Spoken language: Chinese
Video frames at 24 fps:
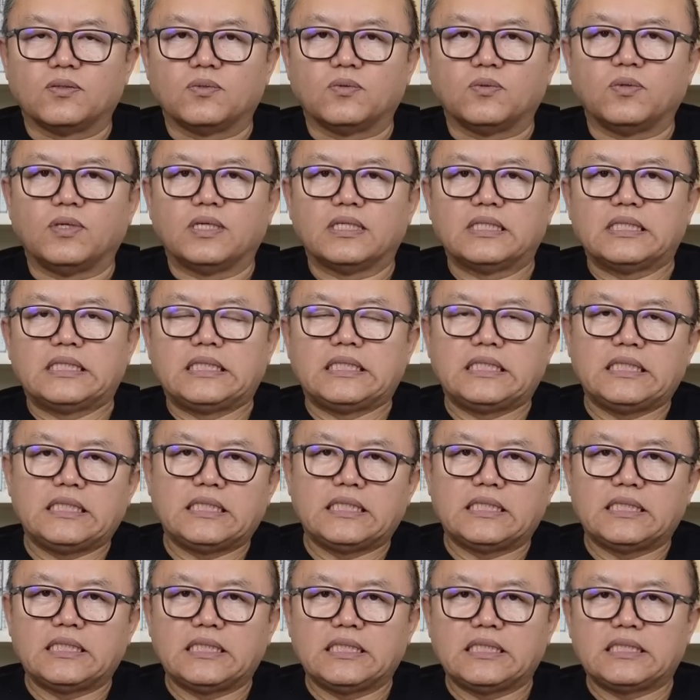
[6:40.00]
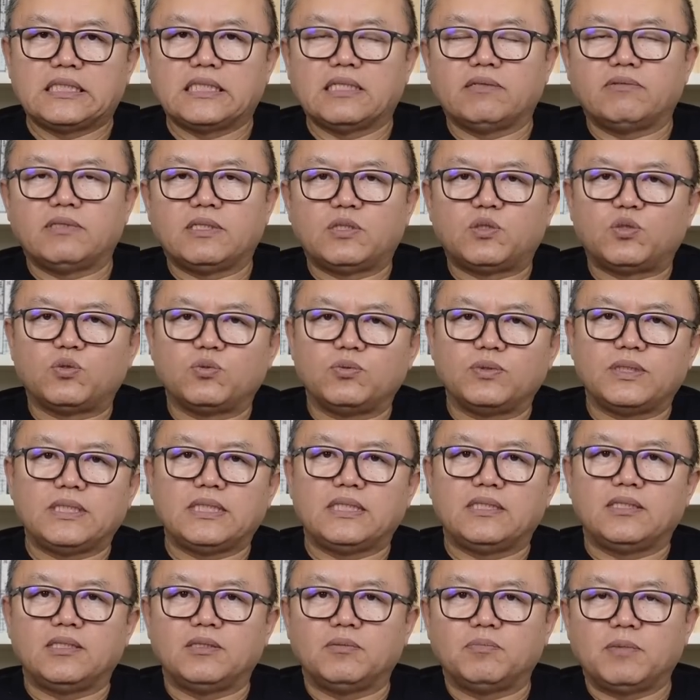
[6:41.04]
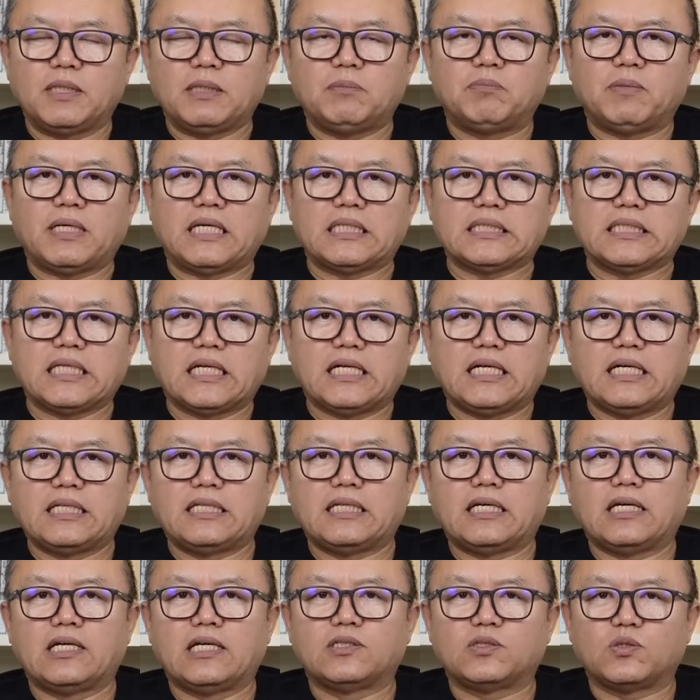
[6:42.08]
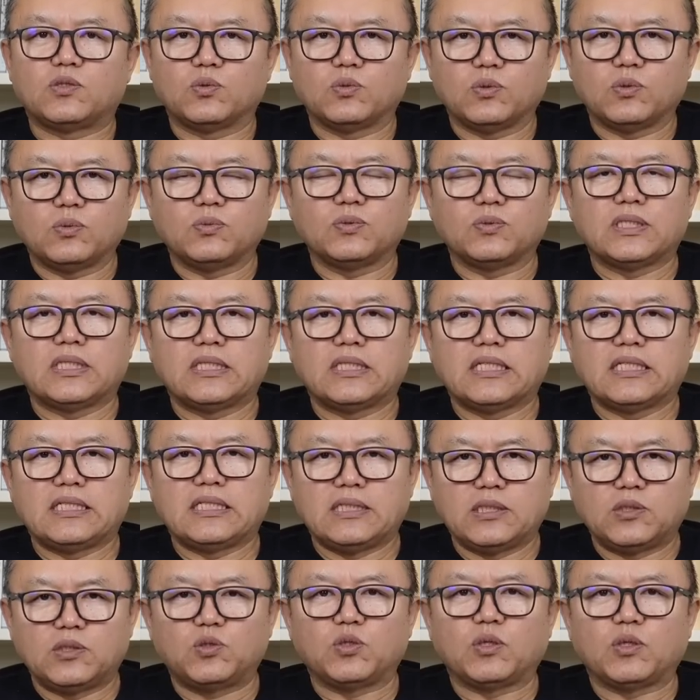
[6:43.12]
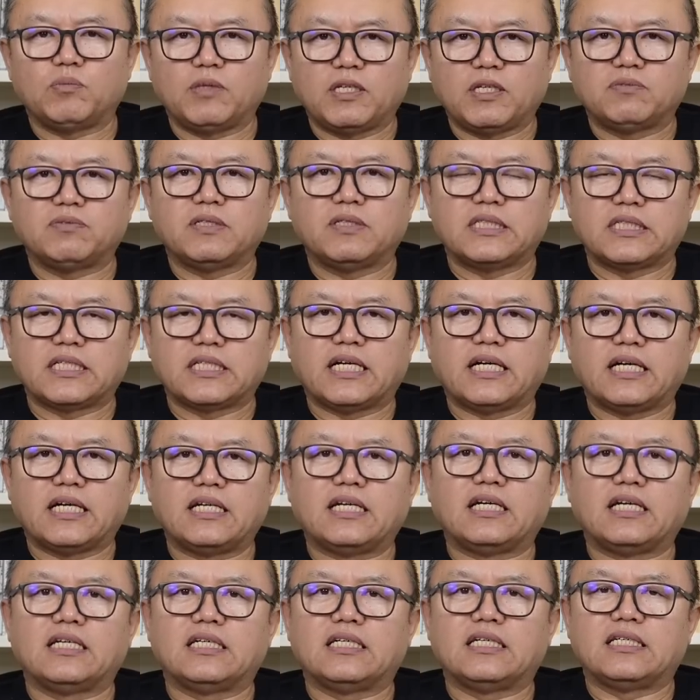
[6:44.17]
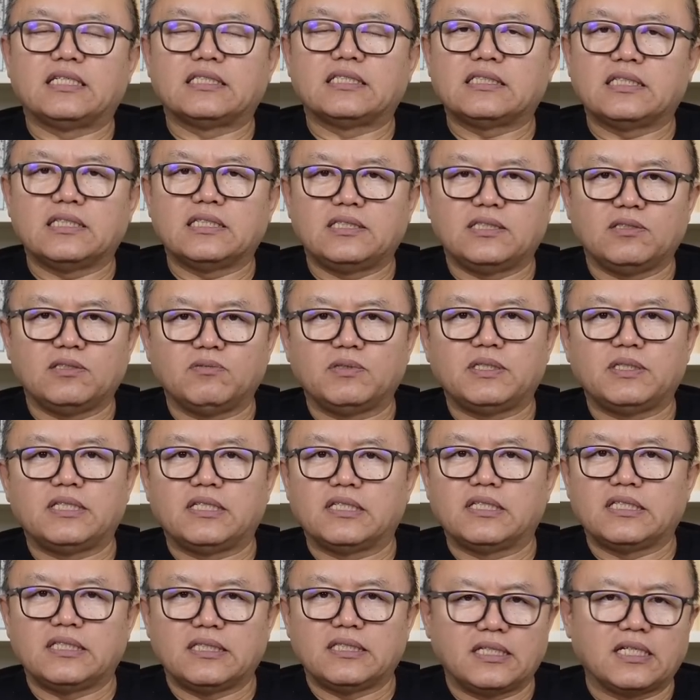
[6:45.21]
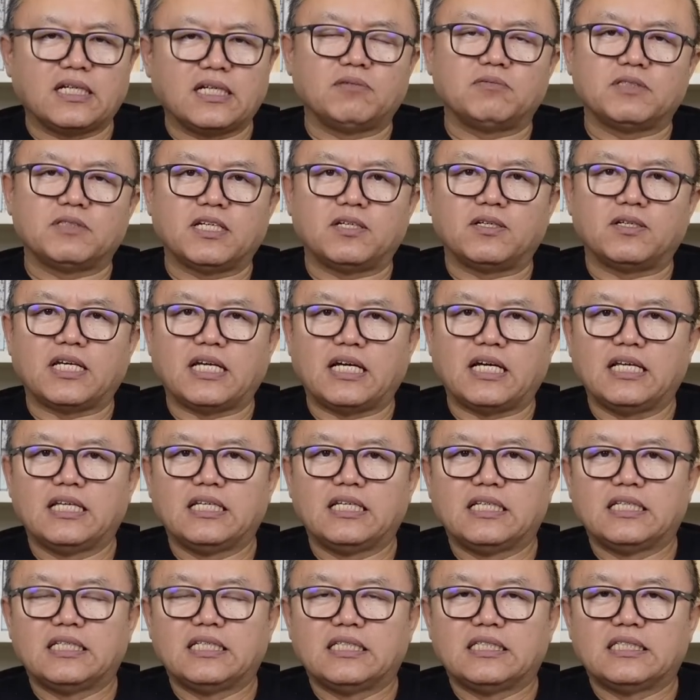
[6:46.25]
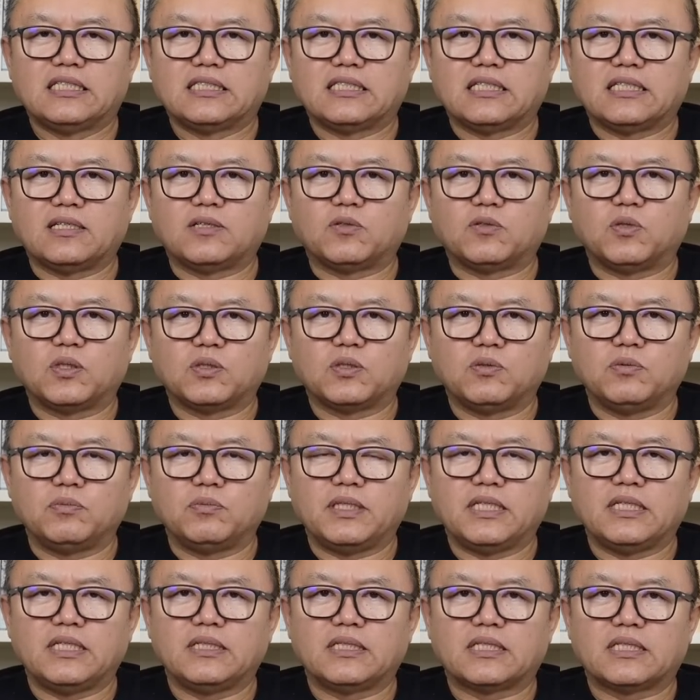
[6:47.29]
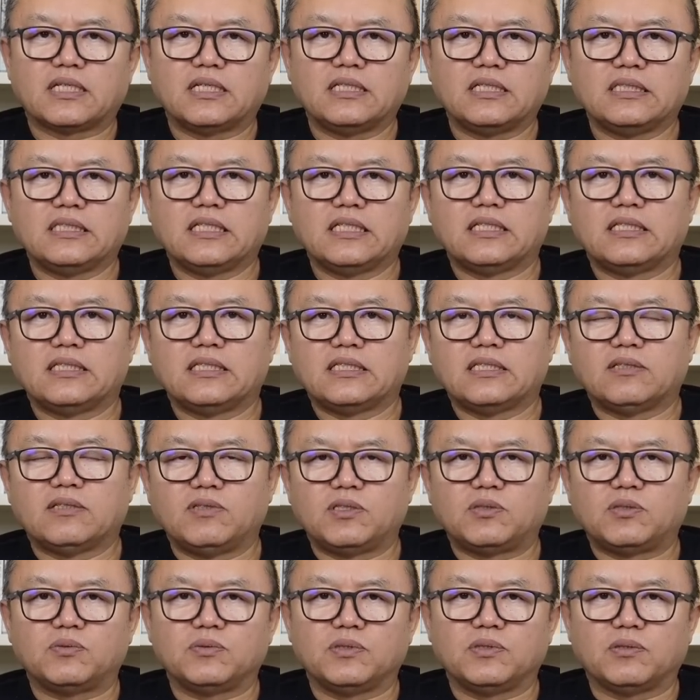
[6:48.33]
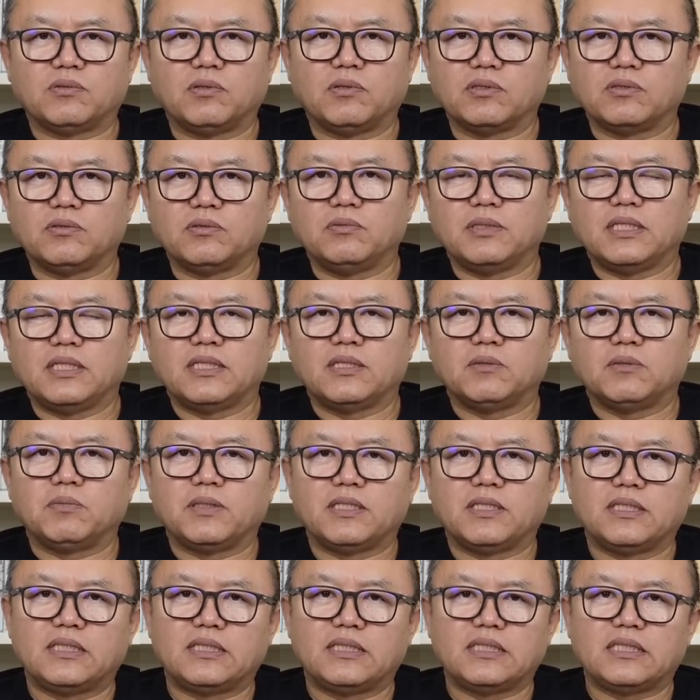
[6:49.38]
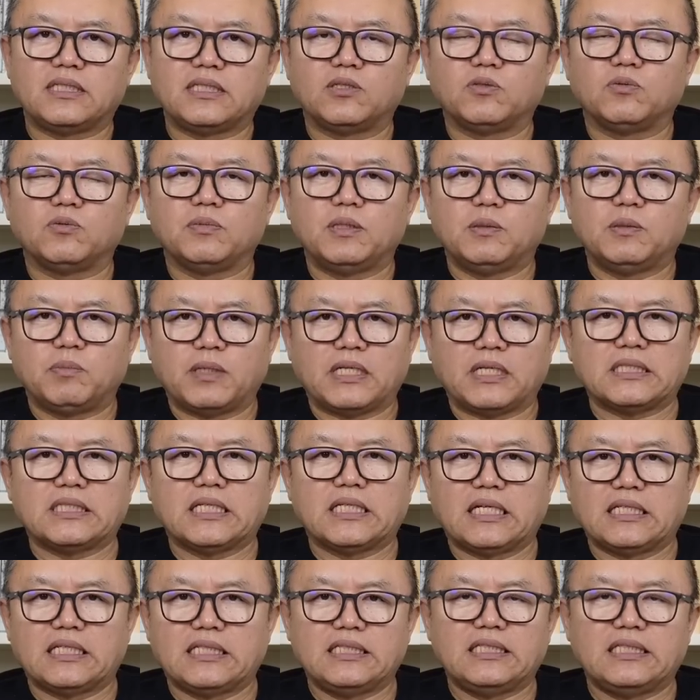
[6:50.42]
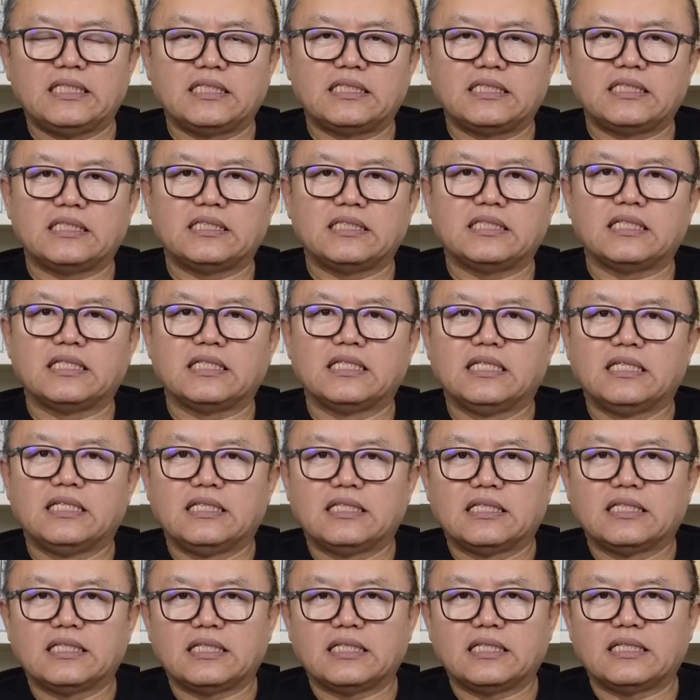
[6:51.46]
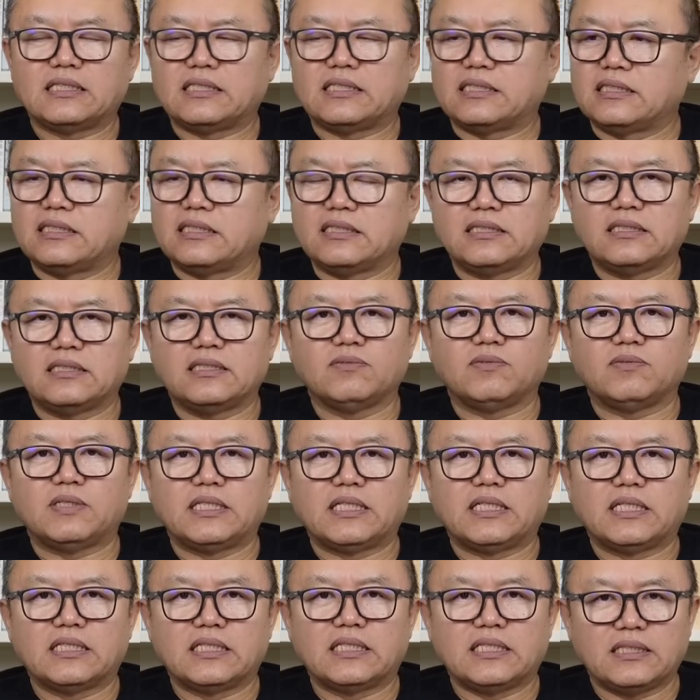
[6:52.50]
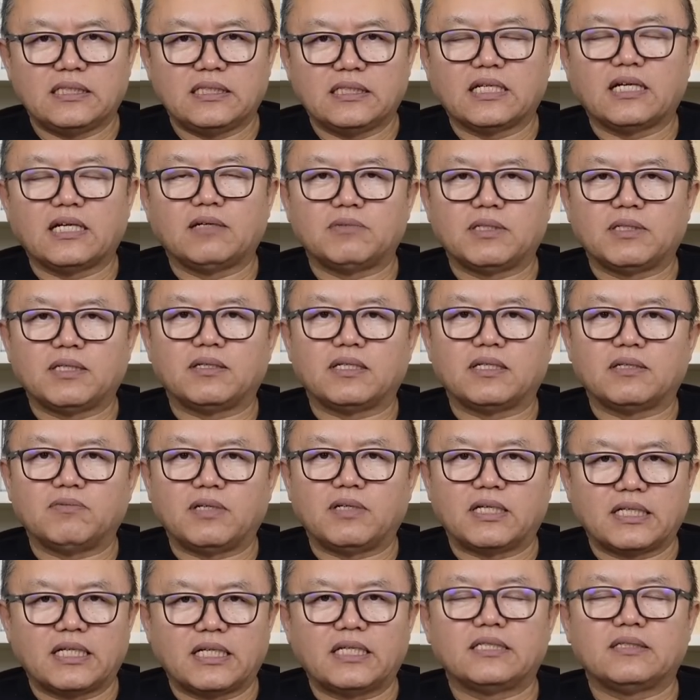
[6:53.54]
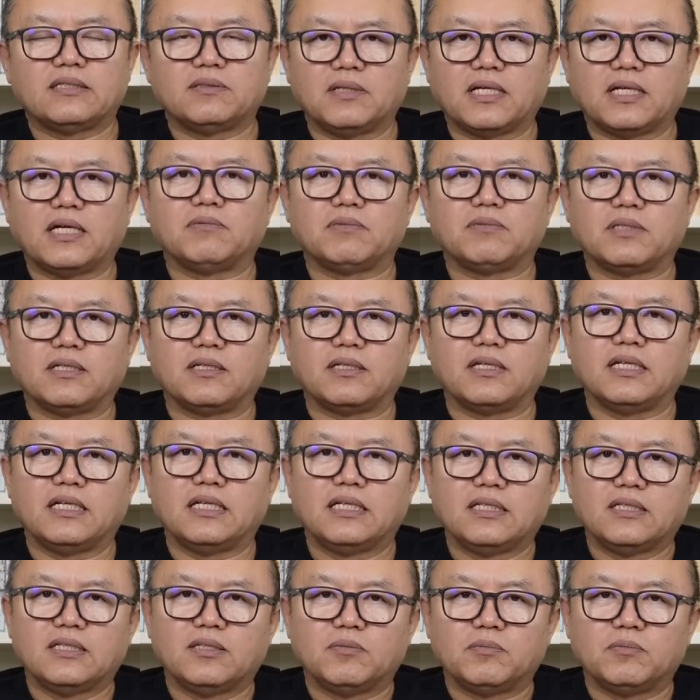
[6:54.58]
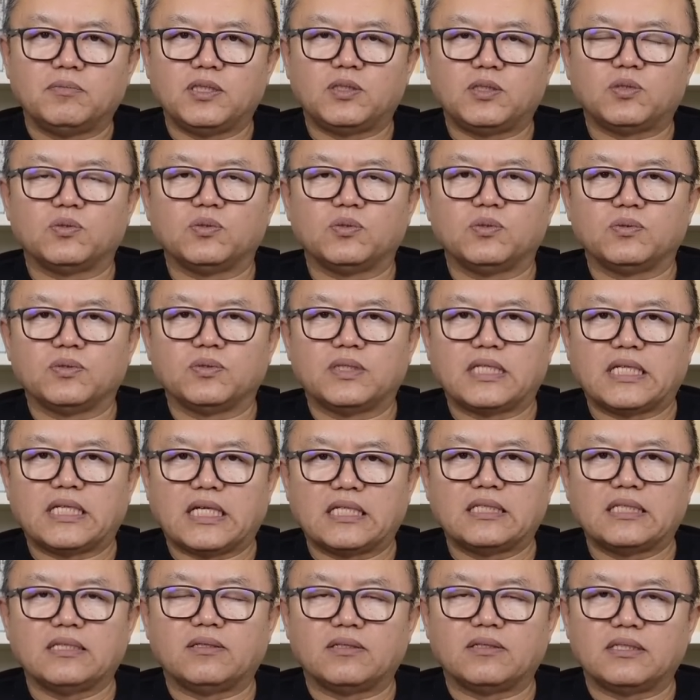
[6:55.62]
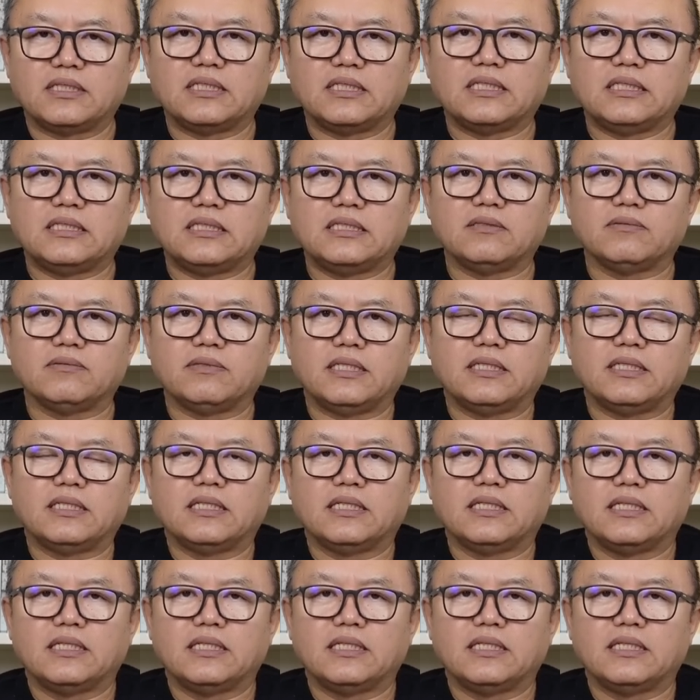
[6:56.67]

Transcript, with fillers: 广西的县委书记被绑架案的中共现在已经全面封杀了啊，在新闻上你也看不到了啊，黄东明滕县的县委书记黄东明被几个农民绑架的这件事情啊，新闻上你已经看不到了，网站上都看不到，了，被中共呢拿掉了这个新闻。